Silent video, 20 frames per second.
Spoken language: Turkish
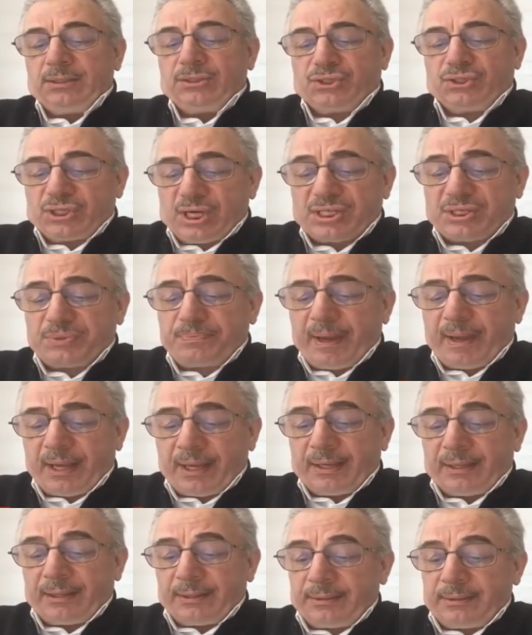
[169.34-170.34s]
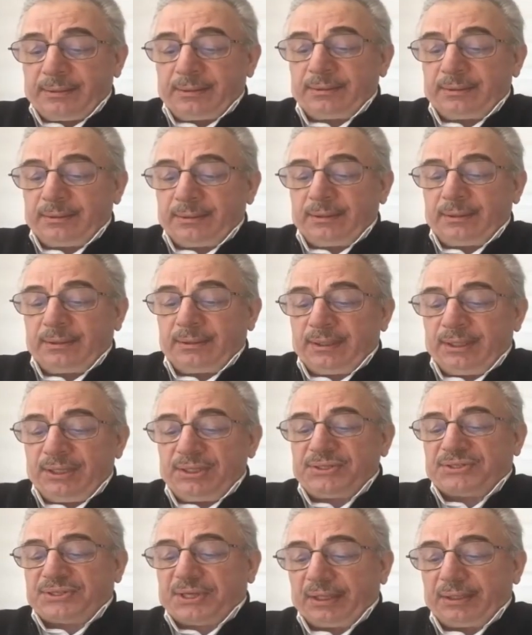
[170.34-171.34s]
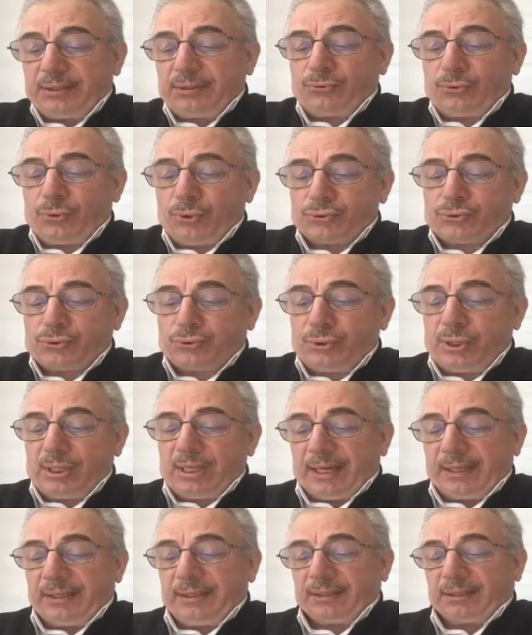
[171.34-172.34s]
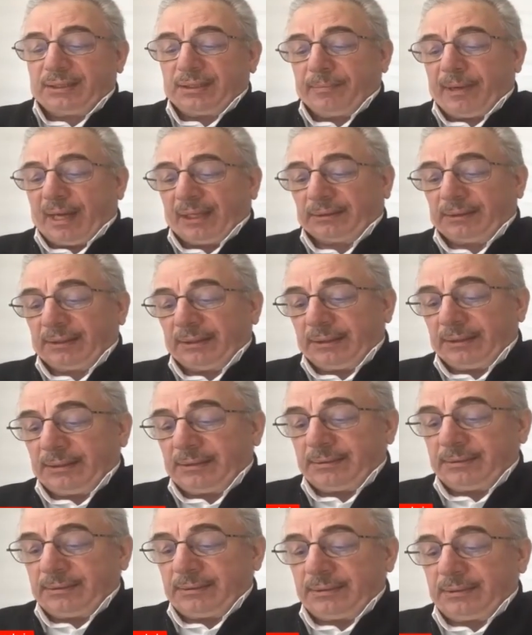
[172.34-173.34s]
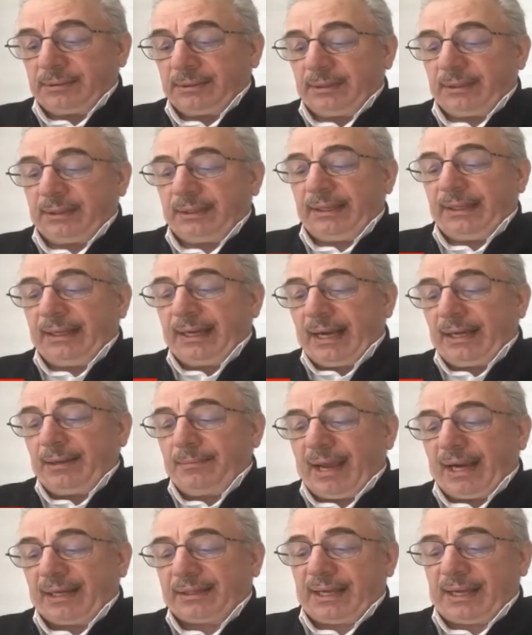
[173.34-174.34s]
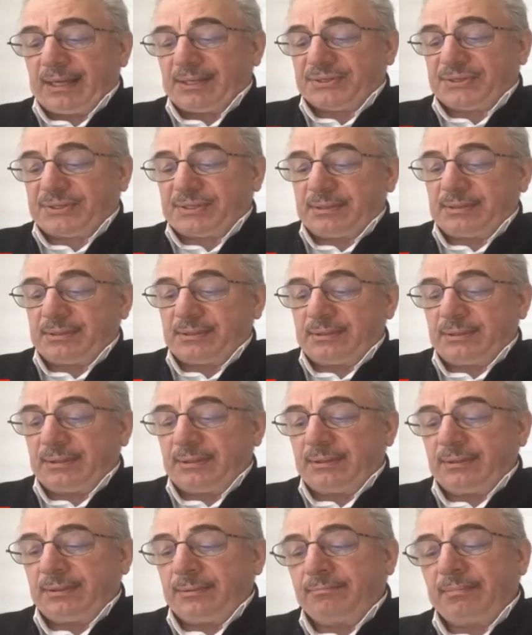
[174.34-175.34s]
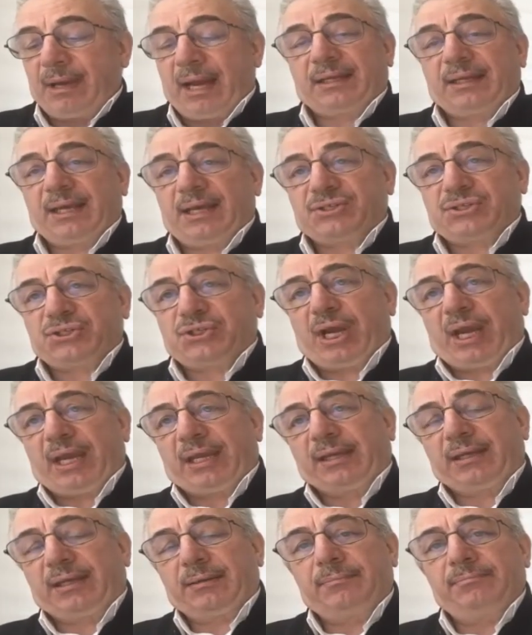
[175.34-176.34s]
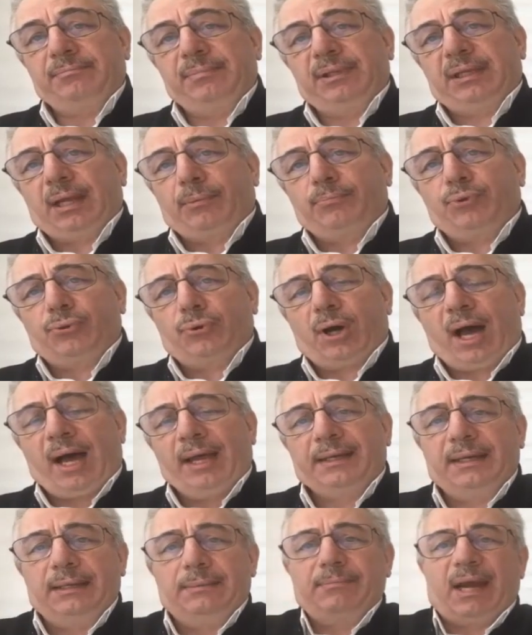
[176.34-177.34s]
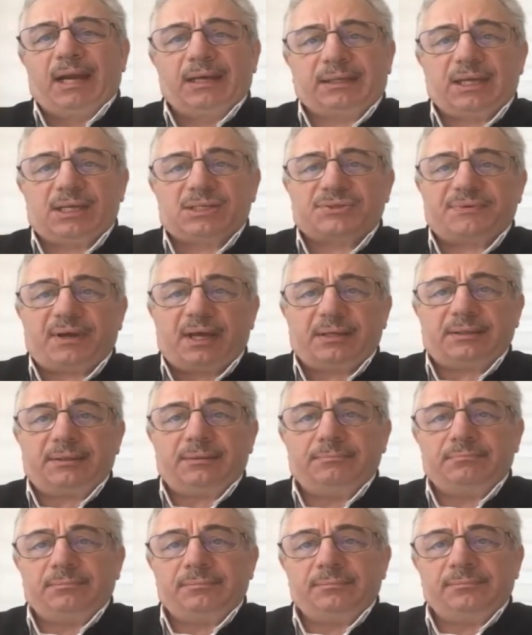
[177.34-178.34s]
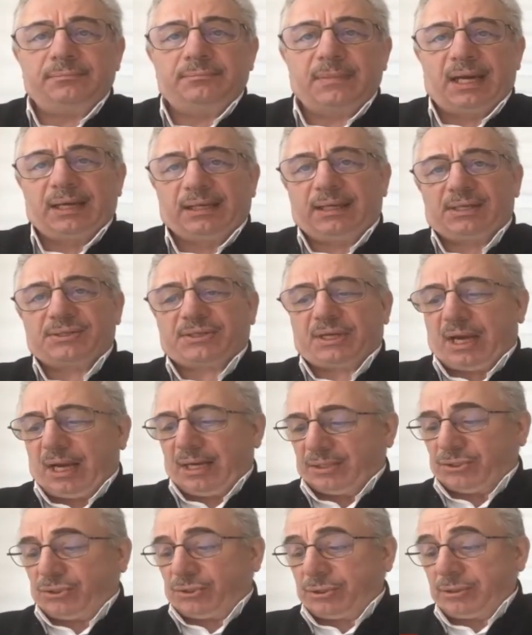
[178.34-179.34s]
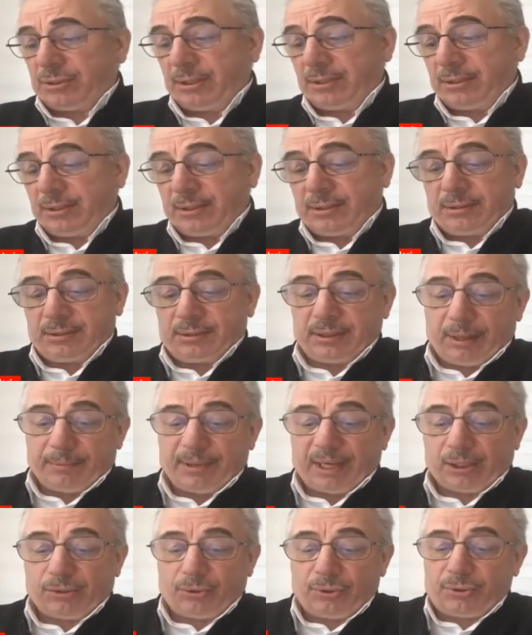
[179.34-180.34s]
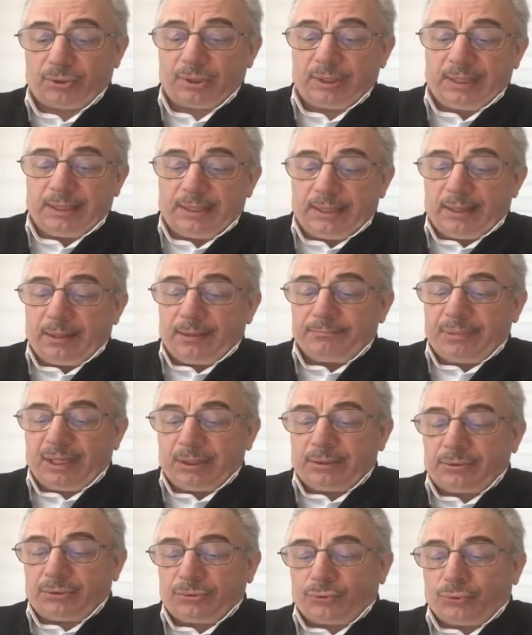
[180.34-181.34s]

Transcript: Cezbe insanın özüyle irtibatlı. İlel merkez. Merkez Çek. Bir de bu anil merkez var. Merkez kaç demek o. Bir